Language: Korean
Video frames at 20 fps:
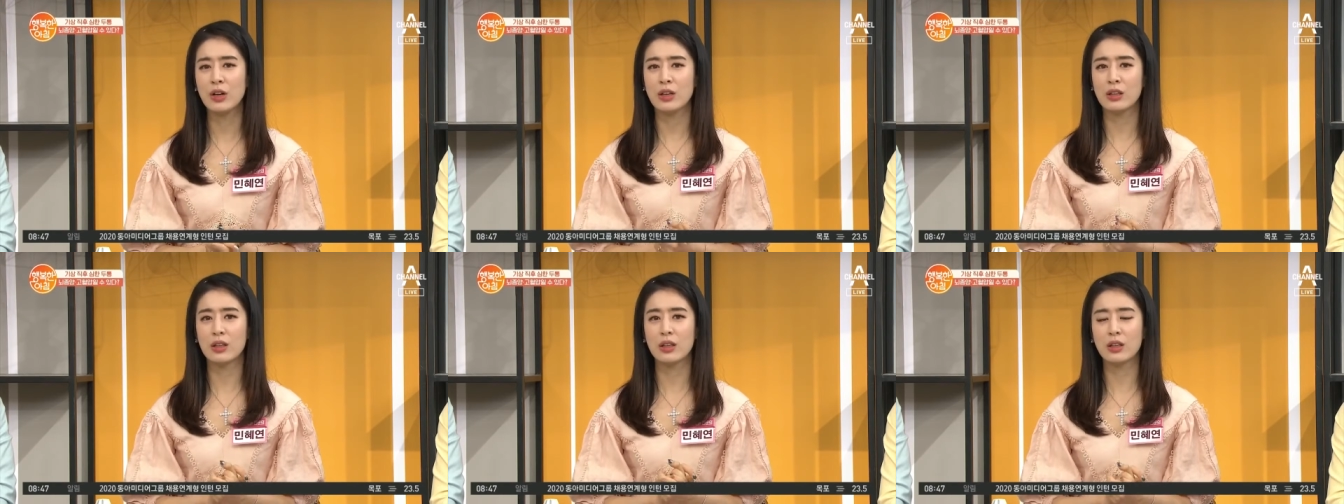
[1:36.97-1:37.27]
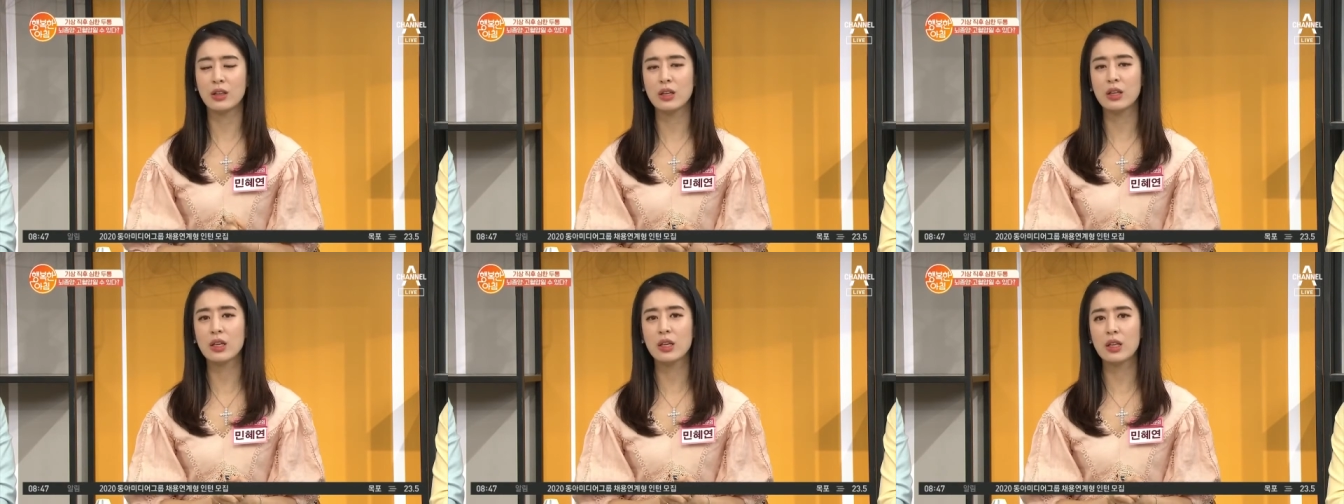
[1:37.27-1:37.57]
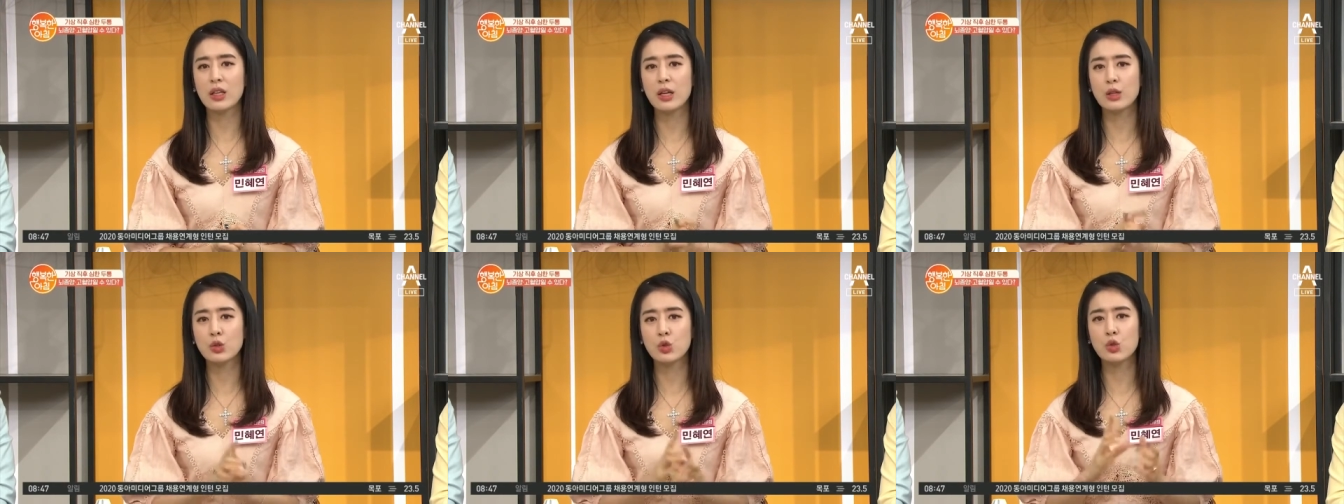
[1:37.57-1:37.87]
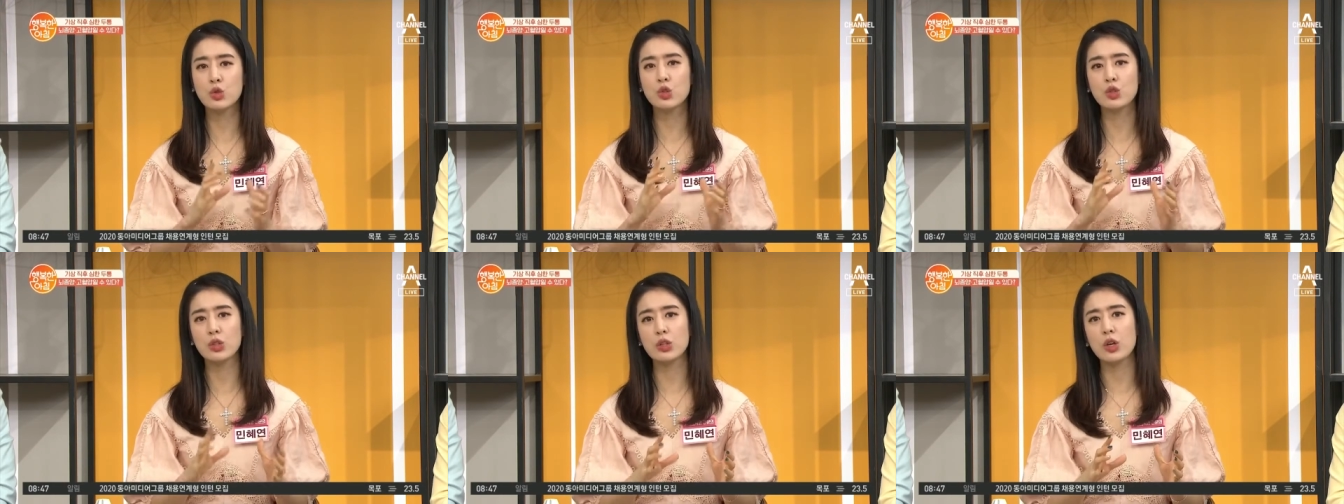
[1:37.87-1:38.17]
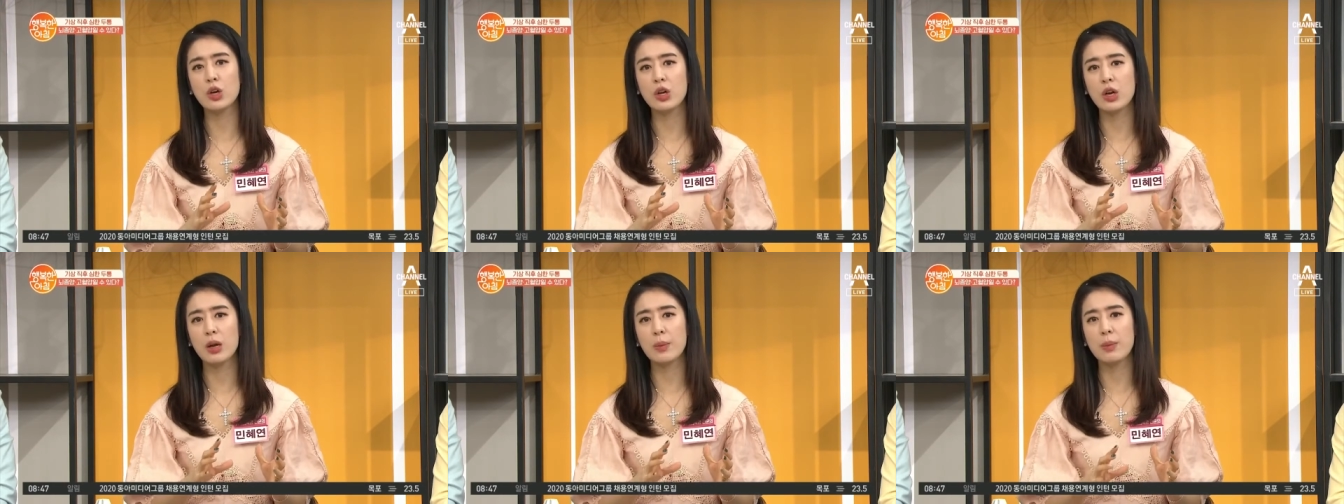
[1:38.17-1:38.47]
근데 특히나 수축기
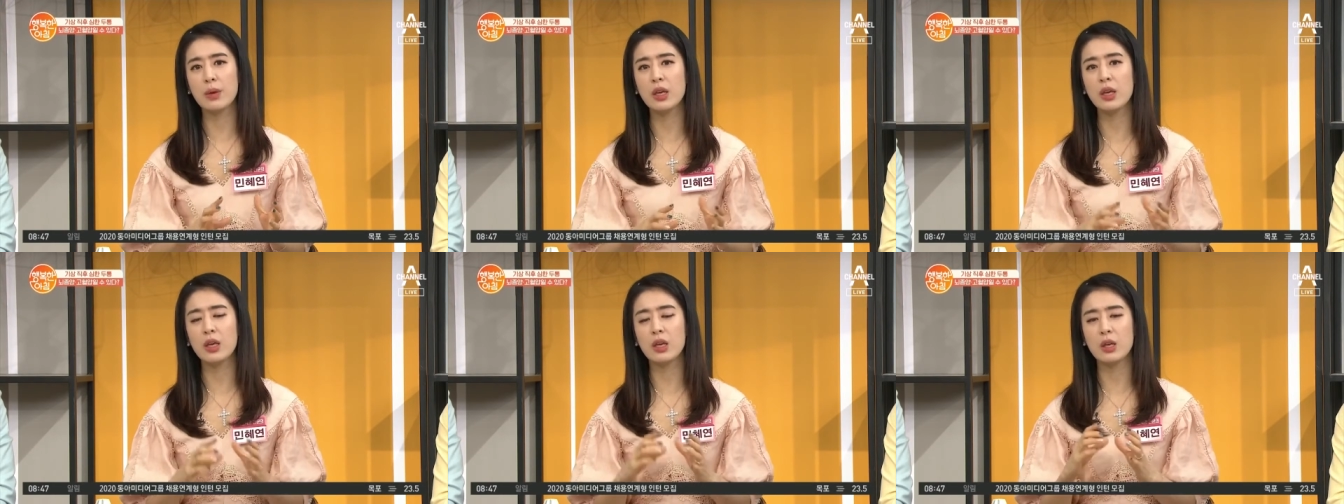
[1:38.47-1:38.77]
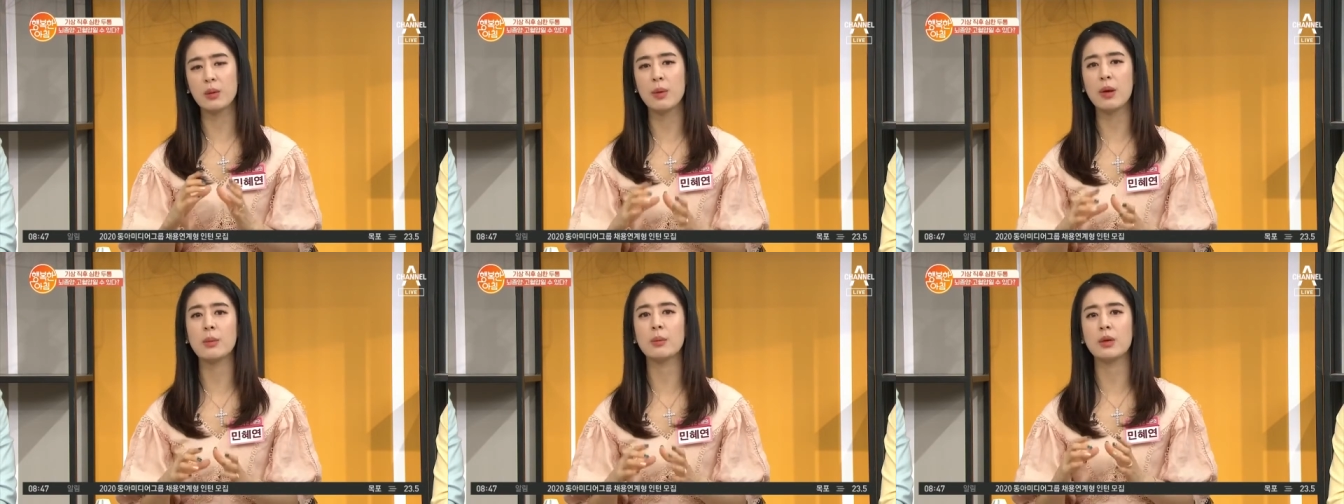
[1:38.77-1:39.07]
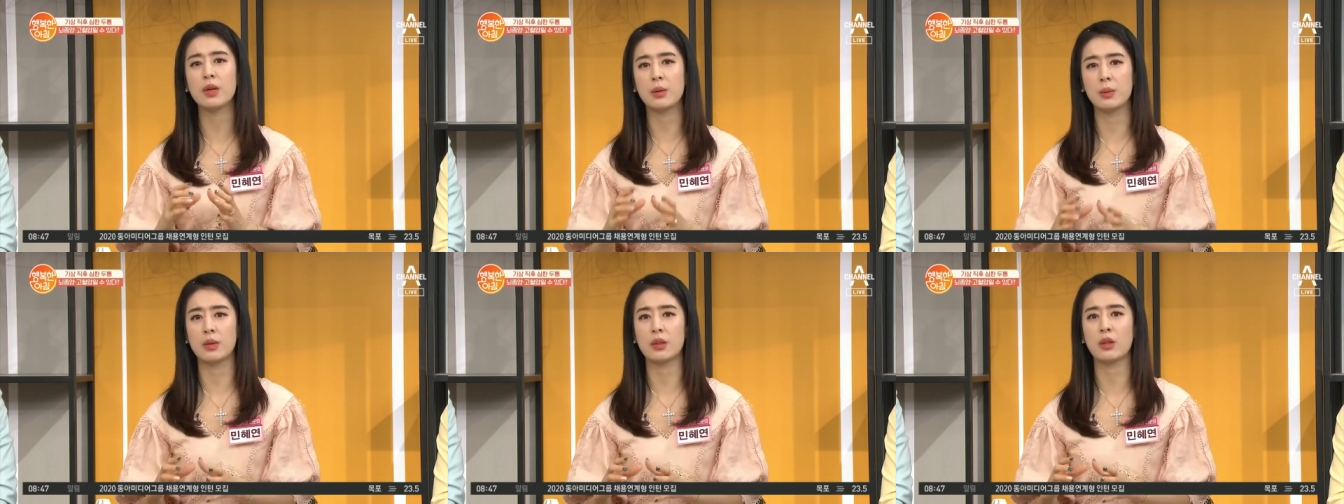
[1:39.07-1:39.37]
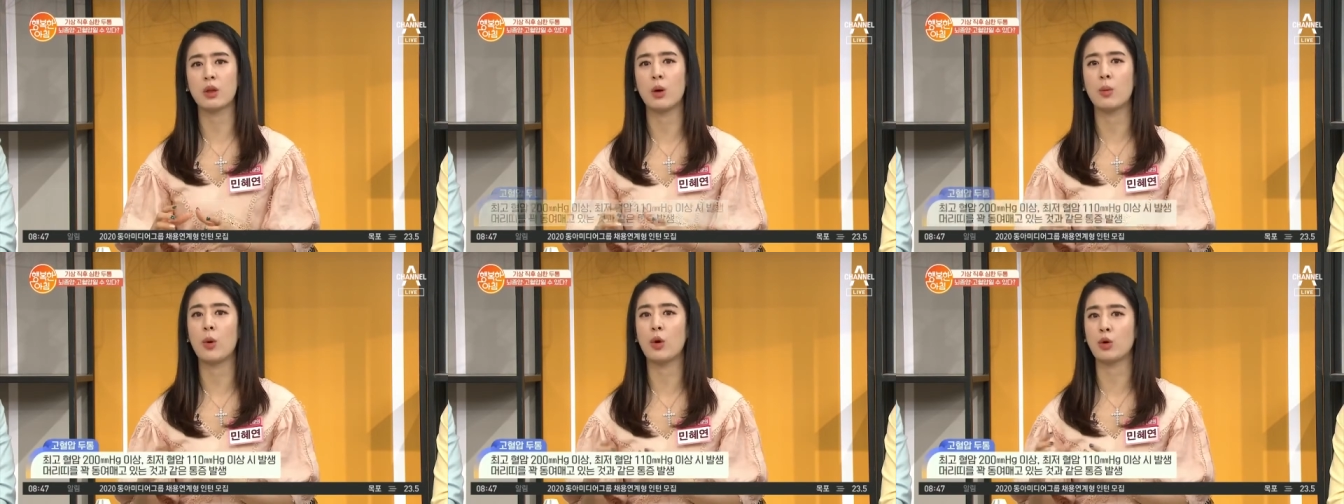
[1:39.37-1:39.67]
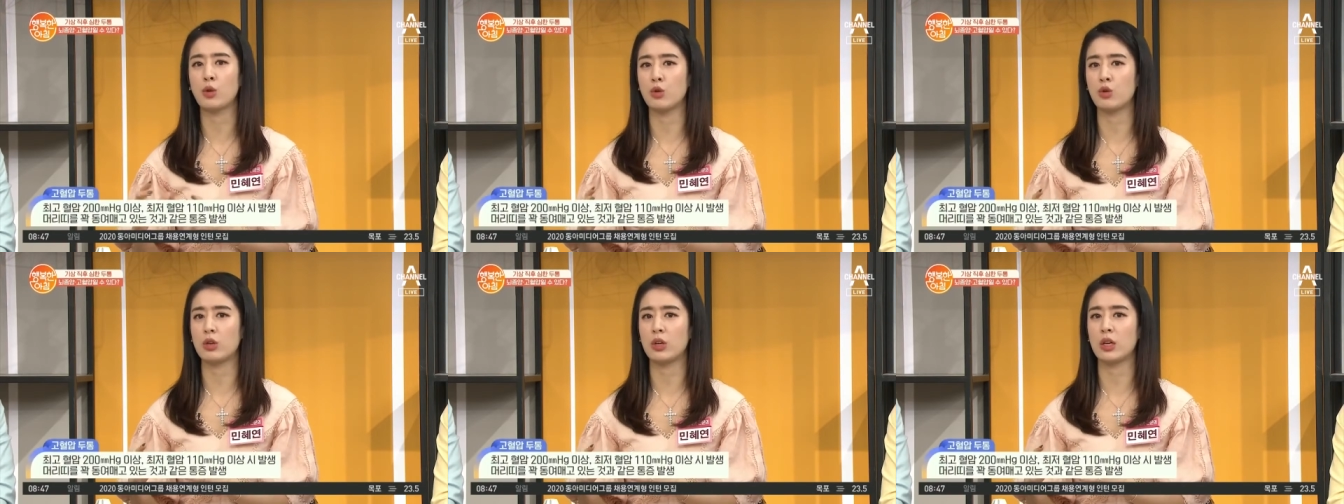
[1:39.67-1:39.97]
혈압이 200mm
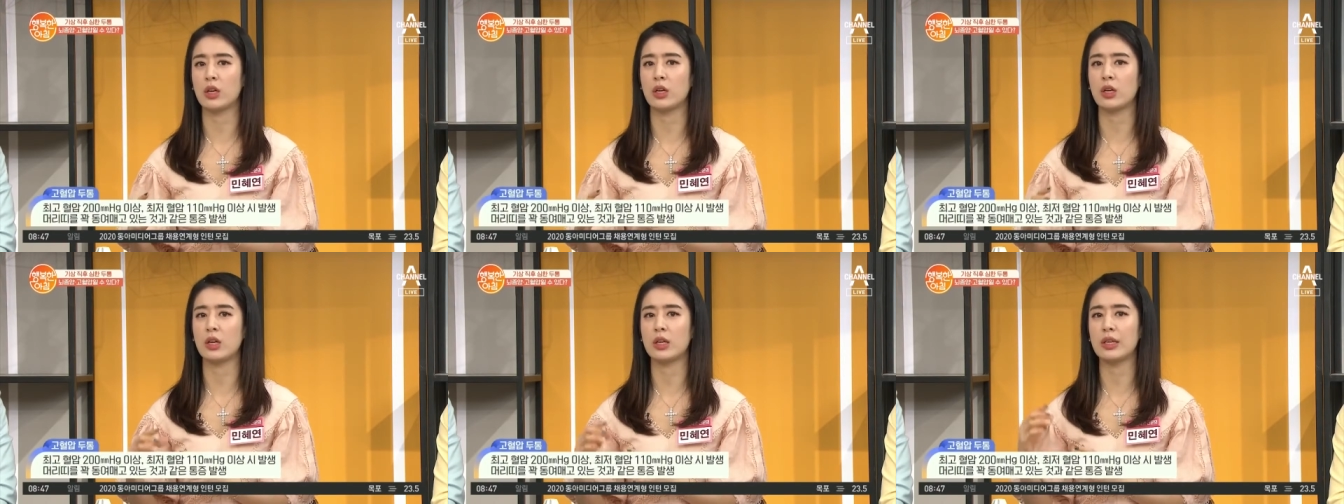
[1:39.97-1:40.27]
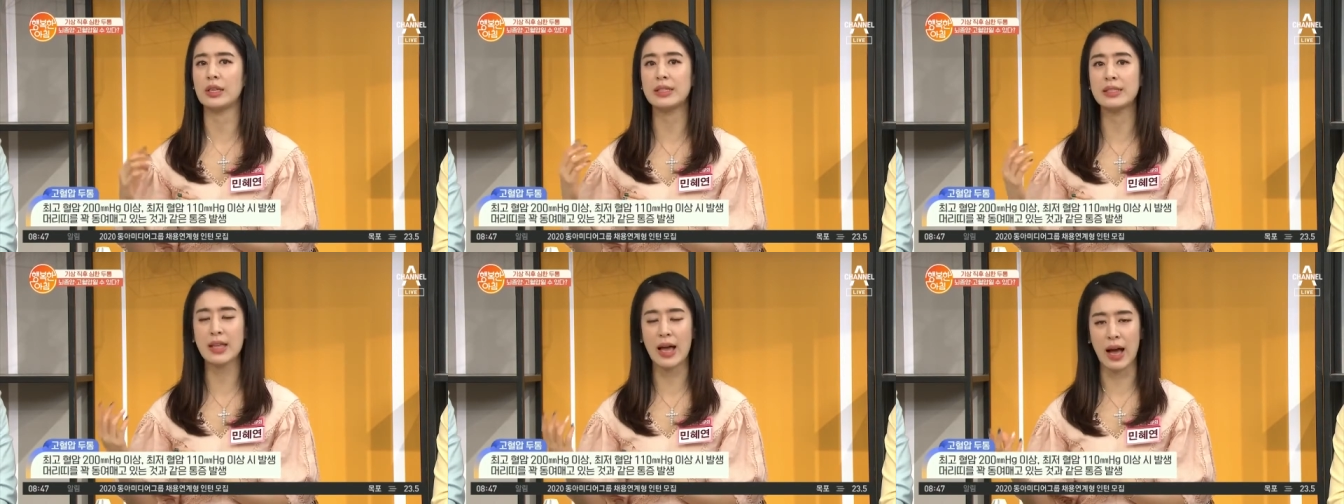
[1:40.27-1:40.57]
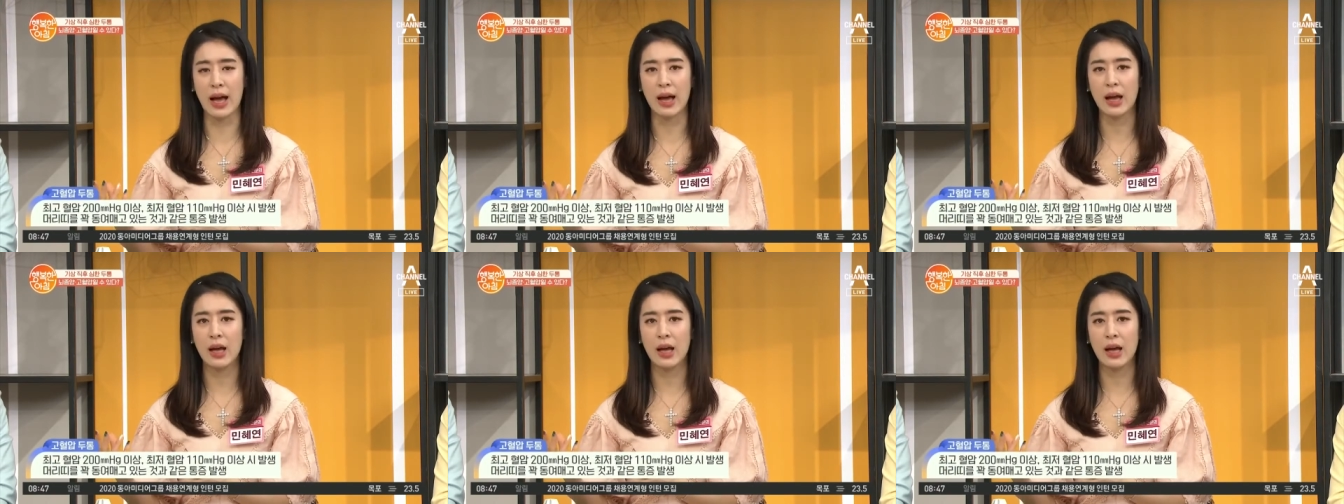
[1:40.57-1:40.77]
머큐리 이상